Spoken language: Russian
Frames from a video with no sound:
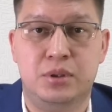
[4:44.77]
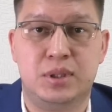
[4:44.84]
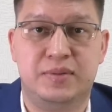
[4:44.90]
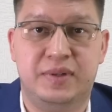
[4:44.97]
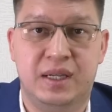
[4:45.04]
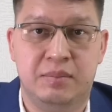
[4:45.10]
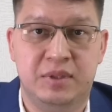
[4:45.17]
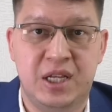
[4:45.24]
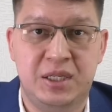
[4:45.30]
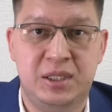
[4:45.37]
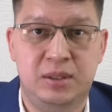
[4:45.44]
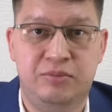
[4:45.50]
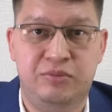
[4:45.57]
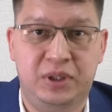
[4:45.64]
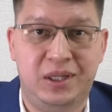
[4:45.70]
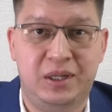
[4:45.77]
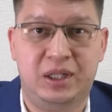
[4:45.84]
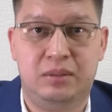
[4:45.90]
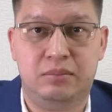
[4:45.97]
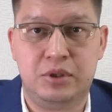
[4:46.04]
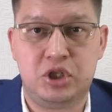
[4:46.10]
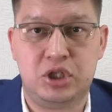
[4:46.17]
Своим мнением вы, как
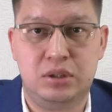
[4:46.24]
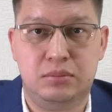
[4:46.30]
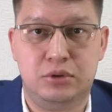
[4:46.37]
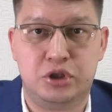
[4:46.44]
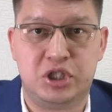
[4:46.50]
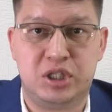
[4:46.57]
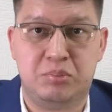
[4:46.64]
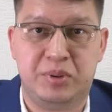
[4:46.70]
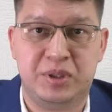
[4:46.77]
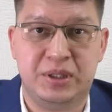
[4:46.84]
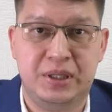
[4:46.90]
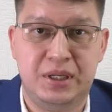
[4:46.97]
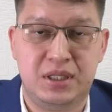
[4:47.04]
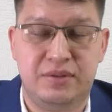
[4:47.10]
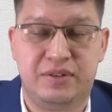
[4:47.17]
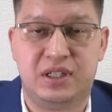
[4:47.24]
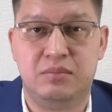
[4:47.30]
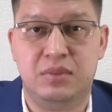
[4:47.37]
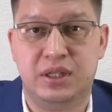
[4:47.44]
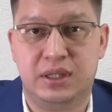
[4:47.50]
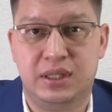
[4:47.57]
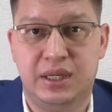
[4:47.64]
обычно, можете поделиться в
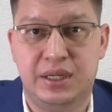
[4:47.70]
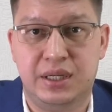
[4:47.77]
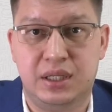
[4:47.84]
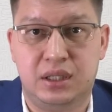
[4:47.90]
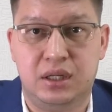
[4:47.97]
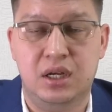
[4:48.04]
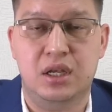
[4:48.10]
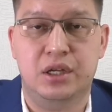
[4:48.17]
комментариях.